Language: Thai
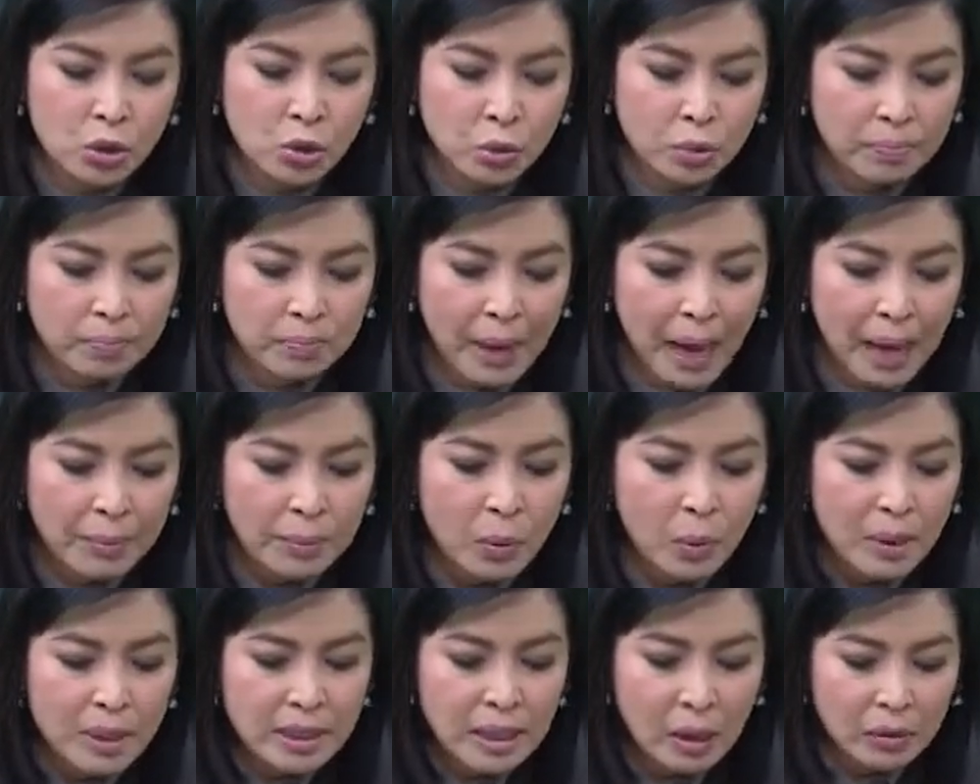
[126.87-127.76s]
7.8
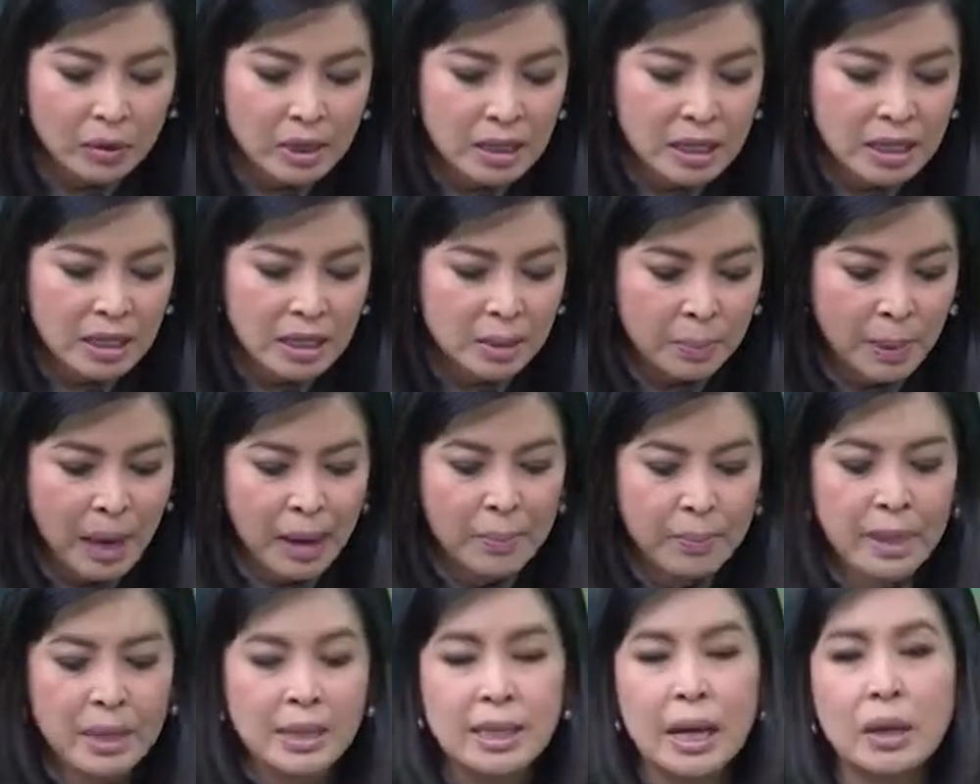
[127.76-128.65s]
เมื่อวันเสาร์ที่
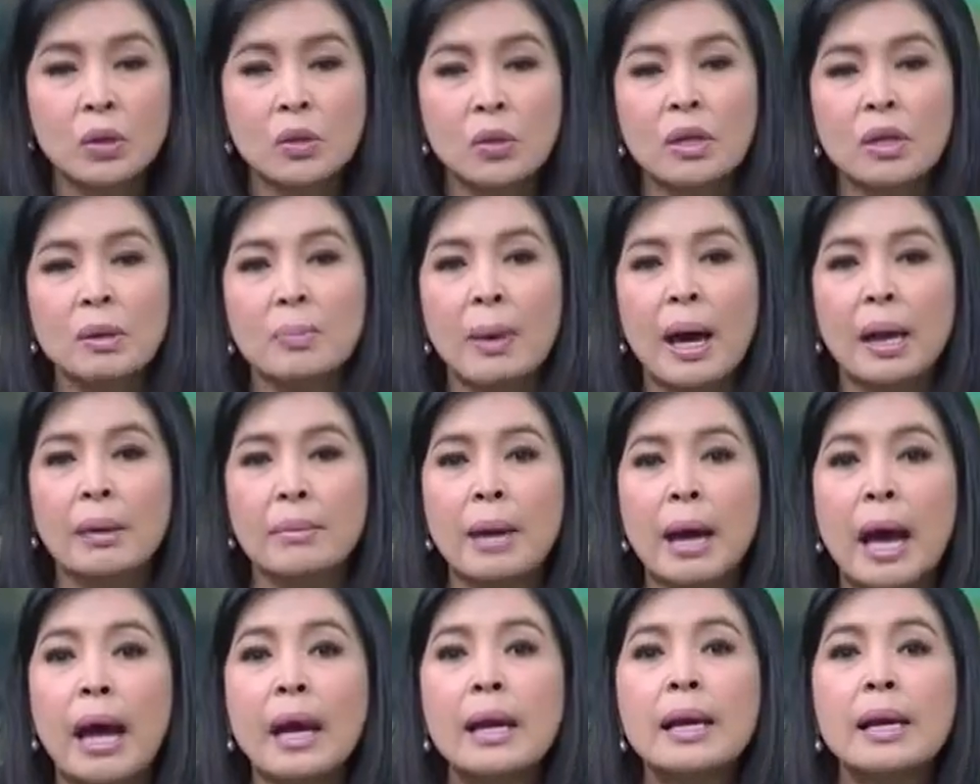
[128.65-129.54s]
25 เมษายนที่ผ่าน
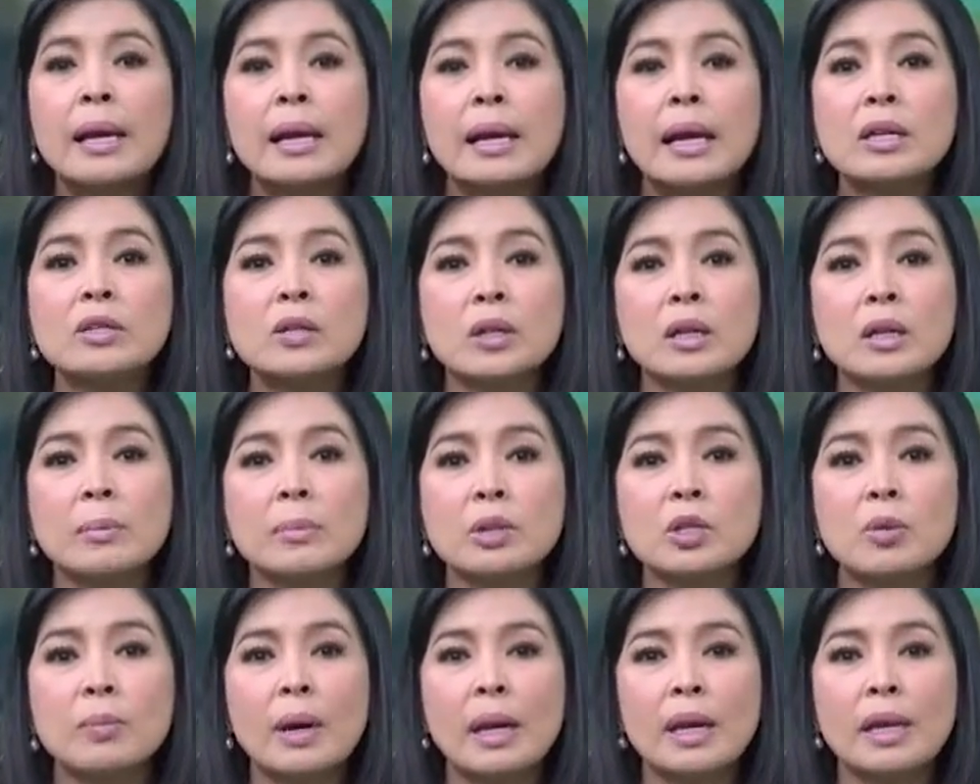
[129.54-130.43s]
มา และจนถึง
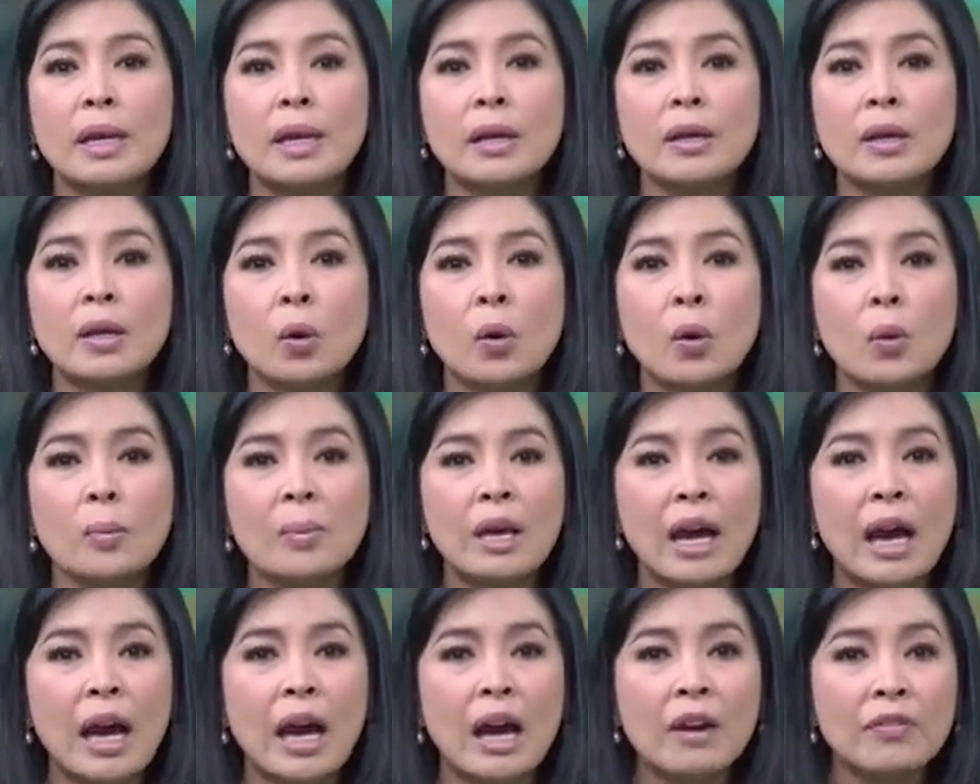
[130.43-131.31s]
ปัจจุบันนี้ก็ยังคง
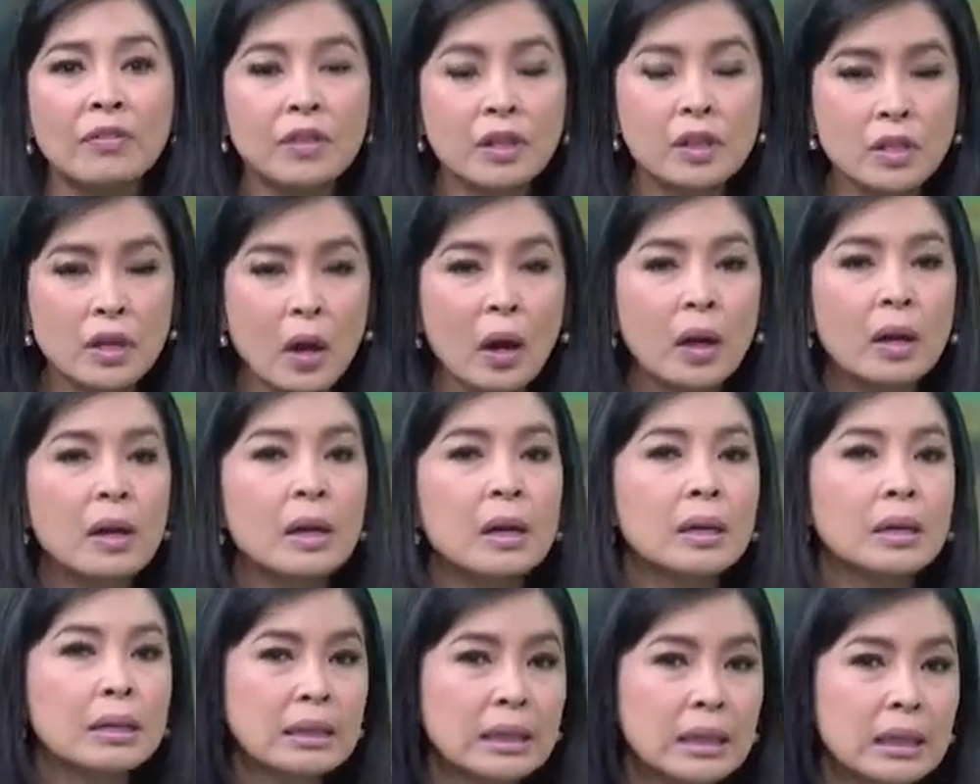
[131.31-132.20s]
มี aftershock
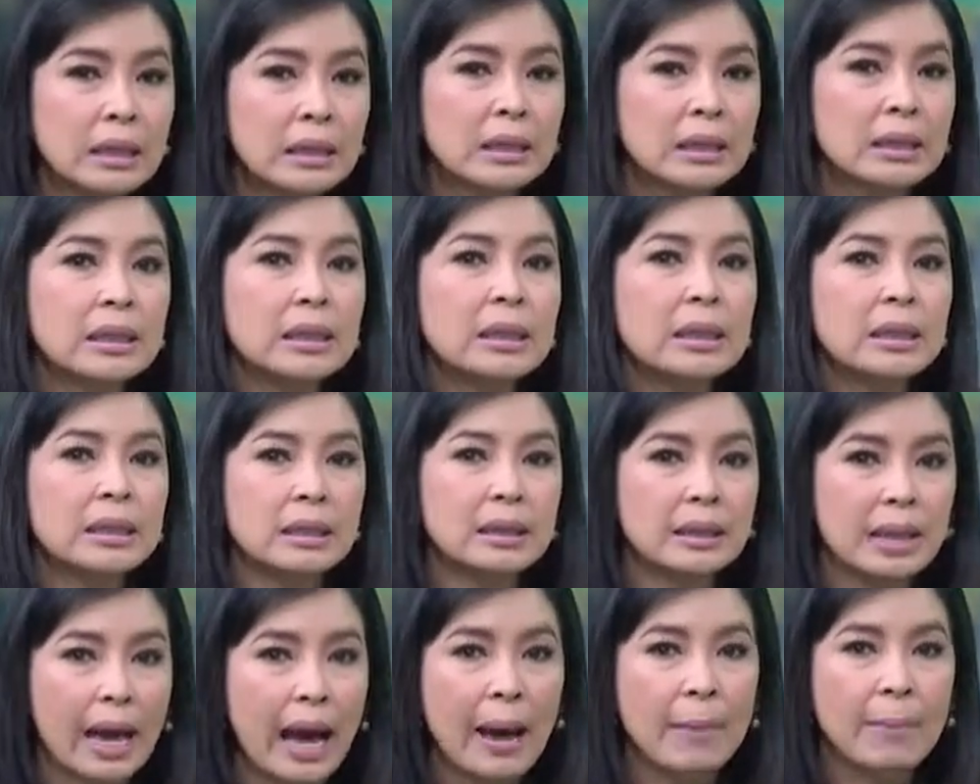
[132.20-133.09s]
เกิดขึ้น
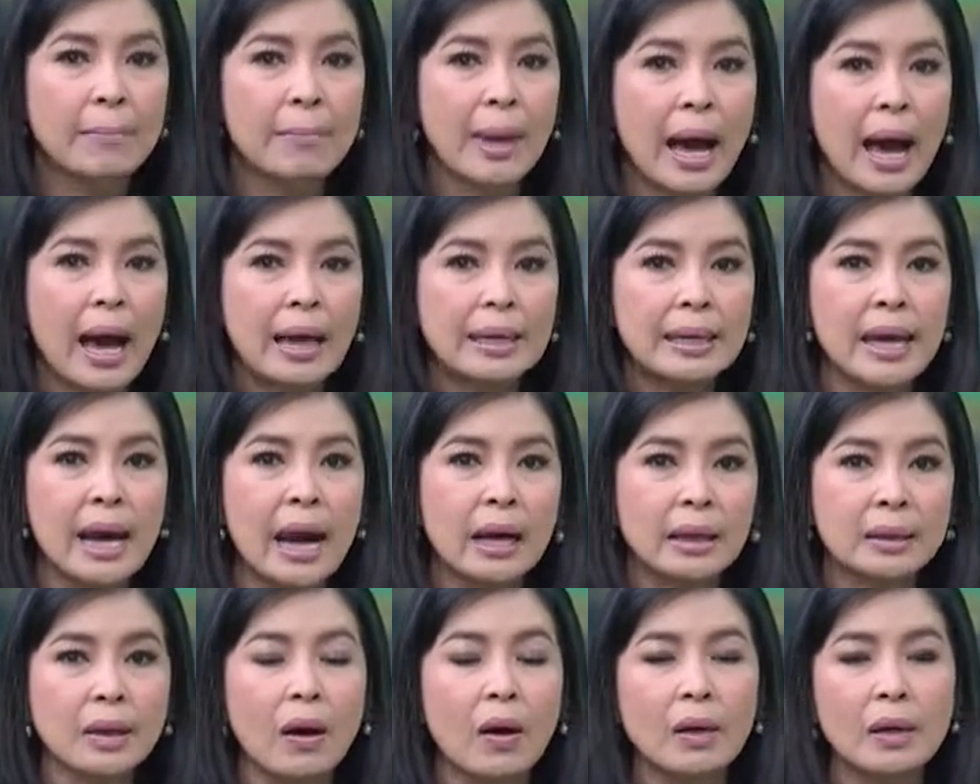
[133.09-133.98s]
ตามมาอ
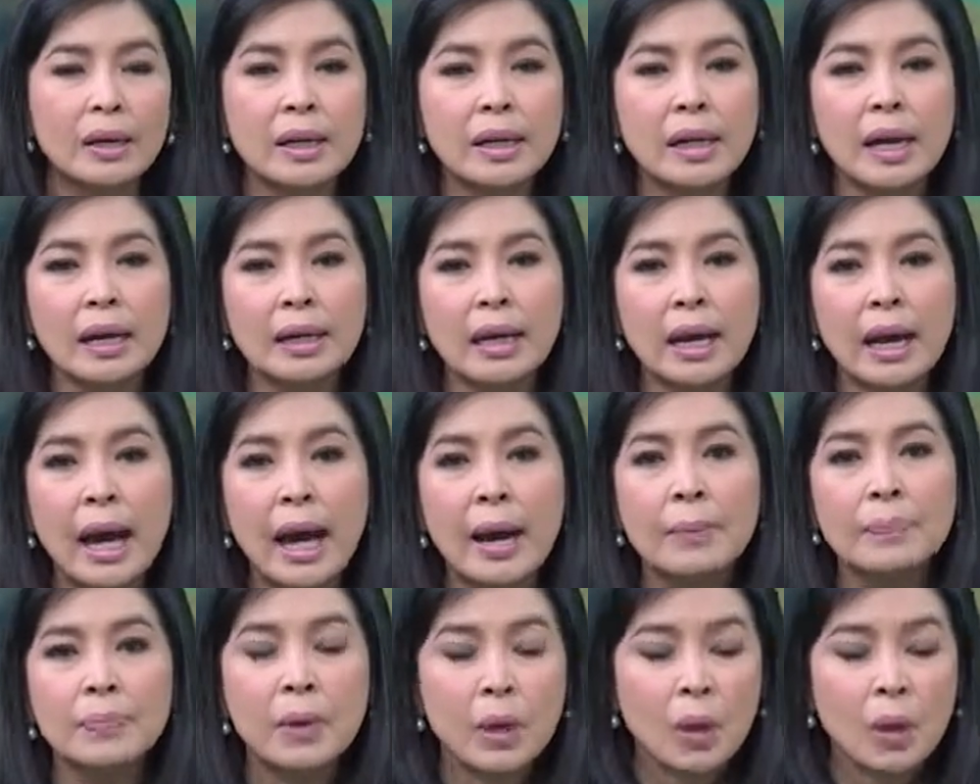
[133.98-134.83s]
ย่างต่อเนื่องนะคะ